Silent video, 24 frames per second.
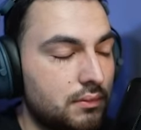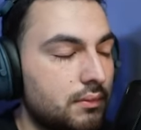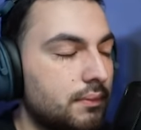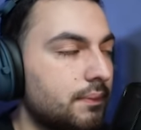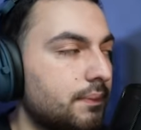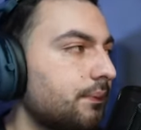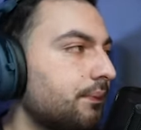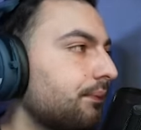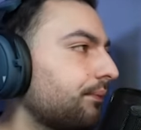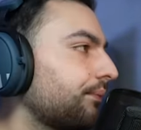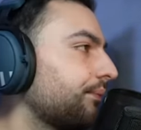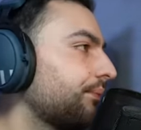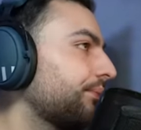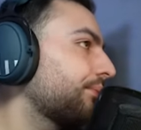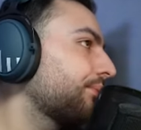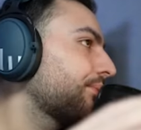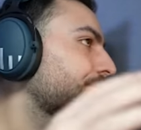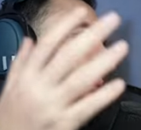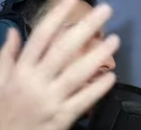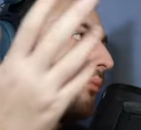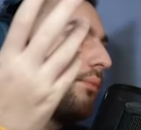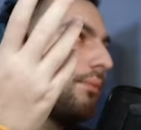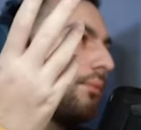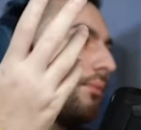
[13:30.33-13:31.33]
кубик
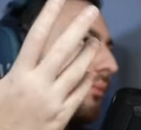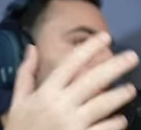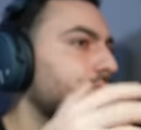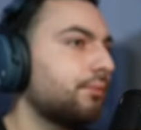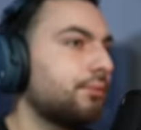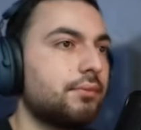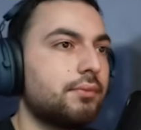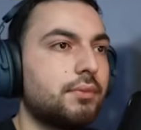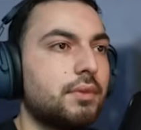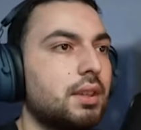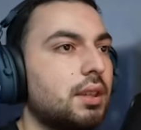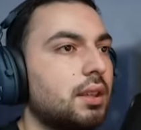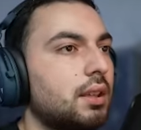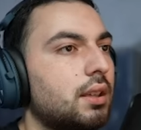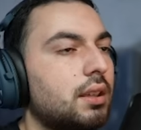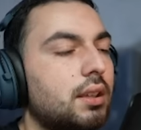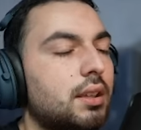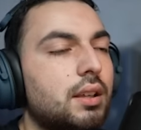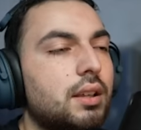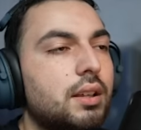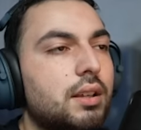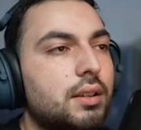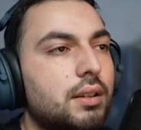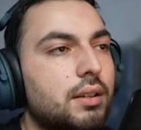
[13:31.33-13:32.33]
из всей нашей
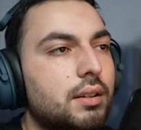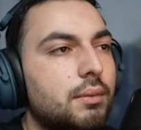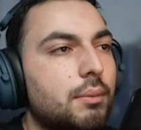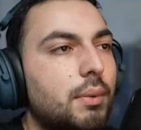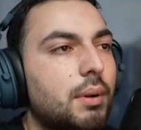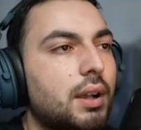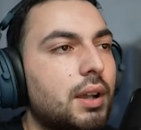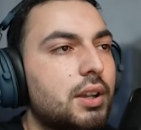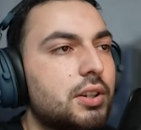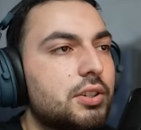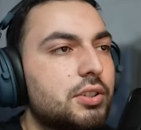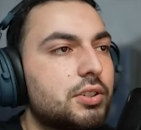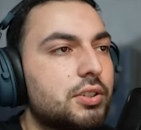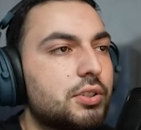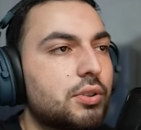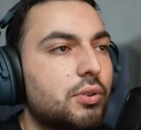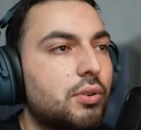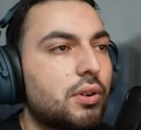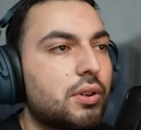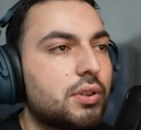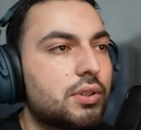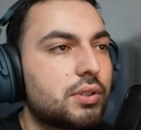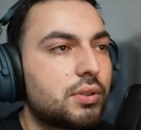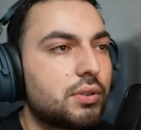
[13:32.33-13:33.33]
пачки. Покажи,
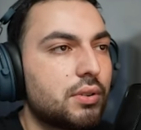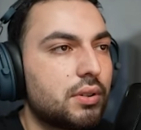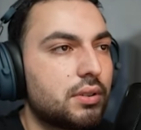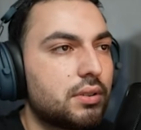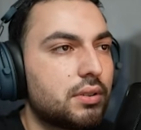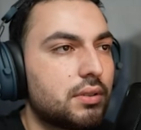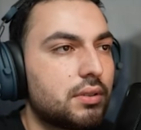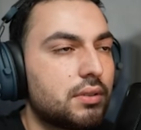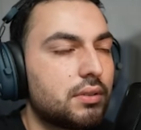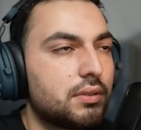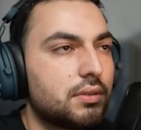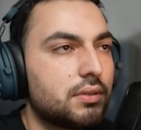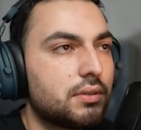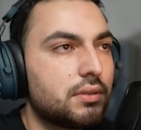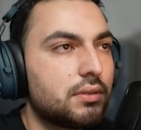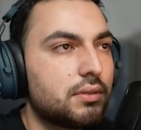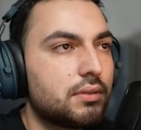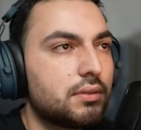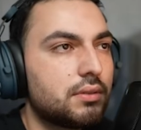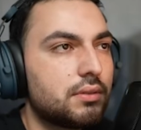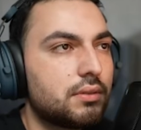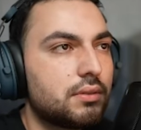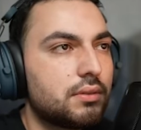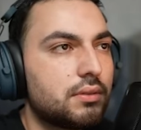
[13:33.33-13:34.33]
сколько стоит.
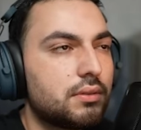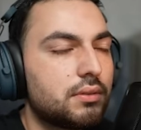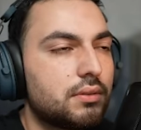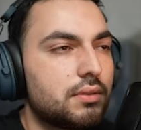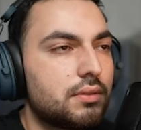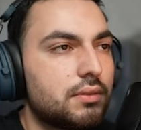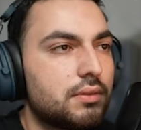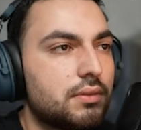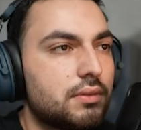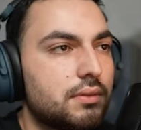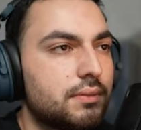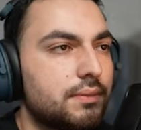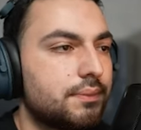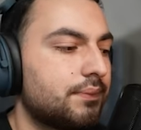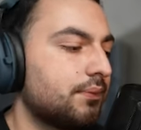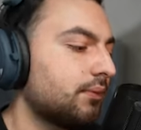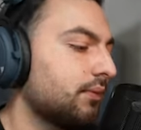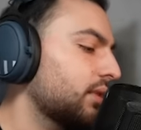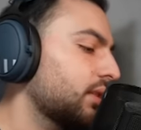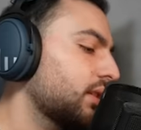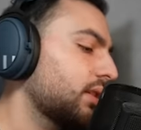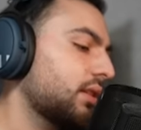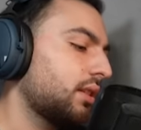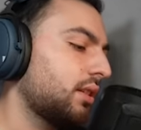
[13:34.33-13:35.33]

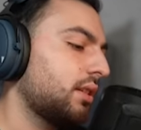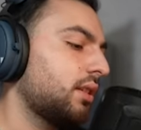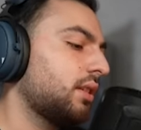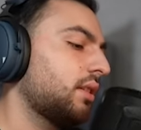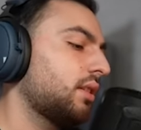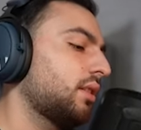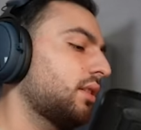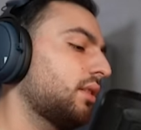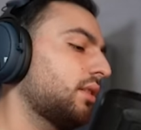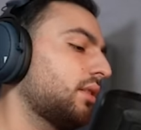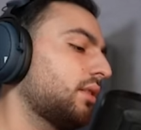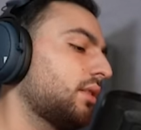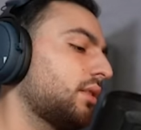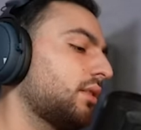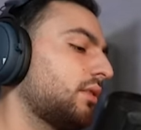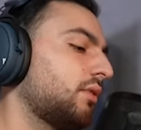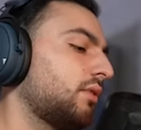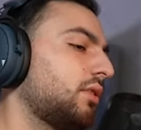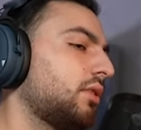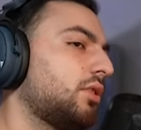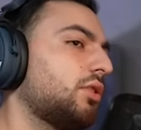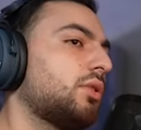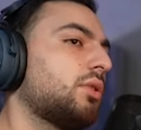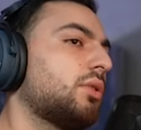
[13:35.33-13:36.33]
2180 рублей.
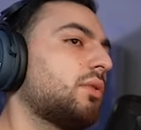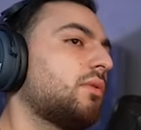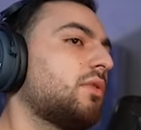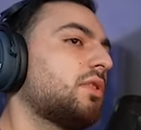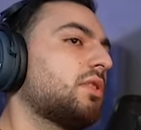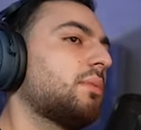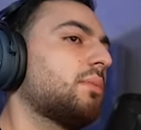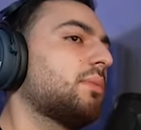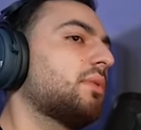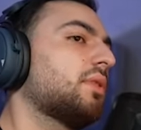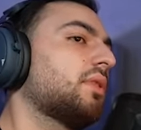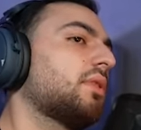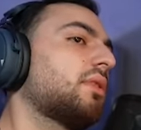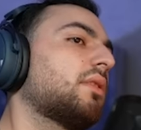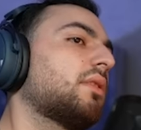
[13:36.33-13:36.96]
2180.